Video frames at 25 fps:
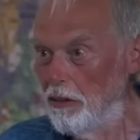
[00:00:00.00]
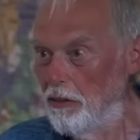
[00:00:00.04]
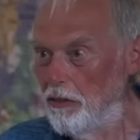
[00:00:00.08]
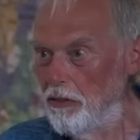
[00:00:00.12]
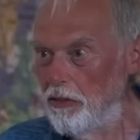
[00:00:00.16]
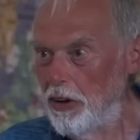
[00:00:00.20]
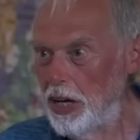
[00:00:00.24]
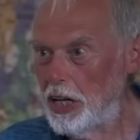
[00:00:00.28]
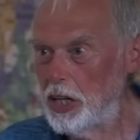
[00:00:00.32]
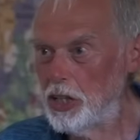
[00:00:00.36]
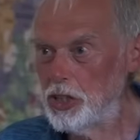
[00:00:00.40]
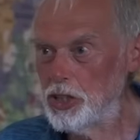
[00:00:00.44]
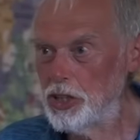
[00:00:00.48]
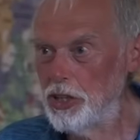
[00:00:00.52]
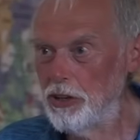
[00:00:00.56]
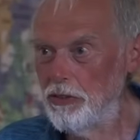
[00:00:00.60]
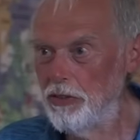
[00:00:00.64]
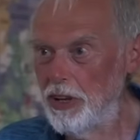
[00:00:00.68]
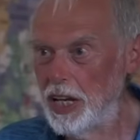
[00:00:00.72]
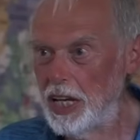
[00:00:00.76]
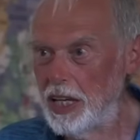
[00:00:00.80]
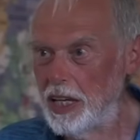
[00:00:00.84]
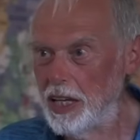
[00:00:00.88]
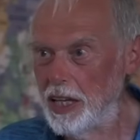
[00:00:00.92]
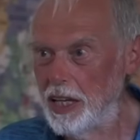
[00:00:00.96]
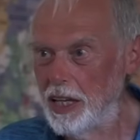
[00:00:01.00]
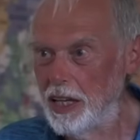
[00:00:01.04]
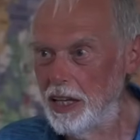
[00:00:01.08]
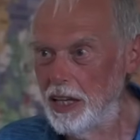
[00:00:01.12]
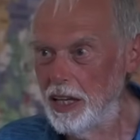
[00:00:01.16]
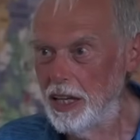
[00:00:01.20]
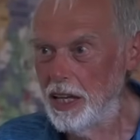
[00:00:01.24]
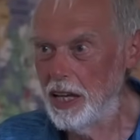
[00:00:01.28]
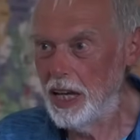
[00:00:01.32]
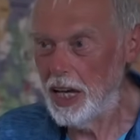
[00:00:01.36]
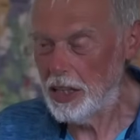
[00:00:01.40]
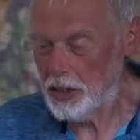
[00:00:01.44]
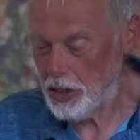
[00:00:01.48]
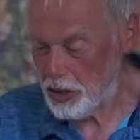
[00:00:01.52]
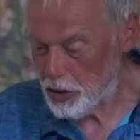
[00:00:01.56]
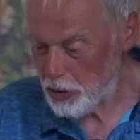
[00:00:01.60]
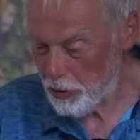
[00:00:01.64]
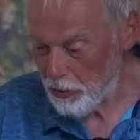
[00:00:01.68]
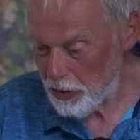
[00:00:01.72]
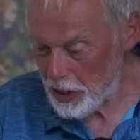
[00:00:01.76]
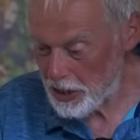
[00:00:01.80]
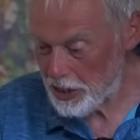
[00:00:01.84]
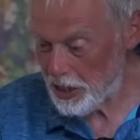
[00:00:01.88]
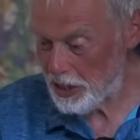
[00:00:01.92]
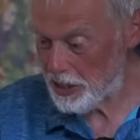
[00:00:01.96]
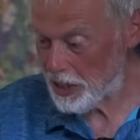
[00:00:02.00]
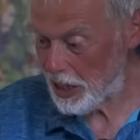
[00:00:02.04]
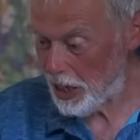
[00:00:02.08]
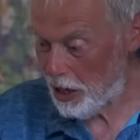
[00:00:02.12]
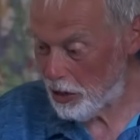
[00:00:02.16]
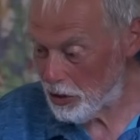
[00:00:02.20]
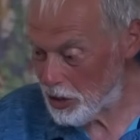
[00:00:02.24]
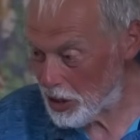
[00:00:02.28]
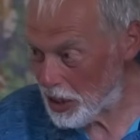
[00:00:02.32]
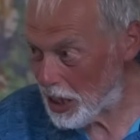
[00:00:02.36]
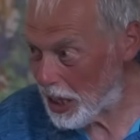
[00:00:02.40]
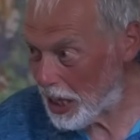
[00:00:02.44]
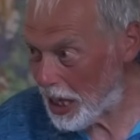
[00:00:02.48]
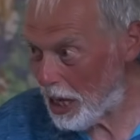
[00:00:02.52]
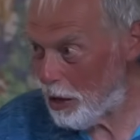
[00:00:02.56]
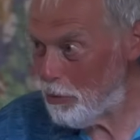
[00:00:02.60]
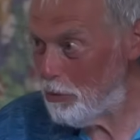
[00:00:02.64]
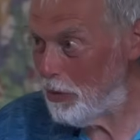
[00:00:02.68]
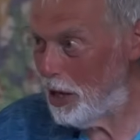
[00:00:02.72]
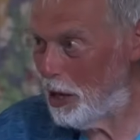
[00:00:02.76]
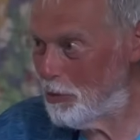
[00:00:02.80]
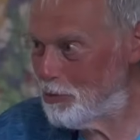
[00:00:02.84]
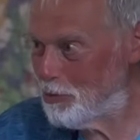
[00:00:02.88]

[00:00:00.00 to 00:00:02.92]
war das schon weg. Also so wie sie es rausgegeben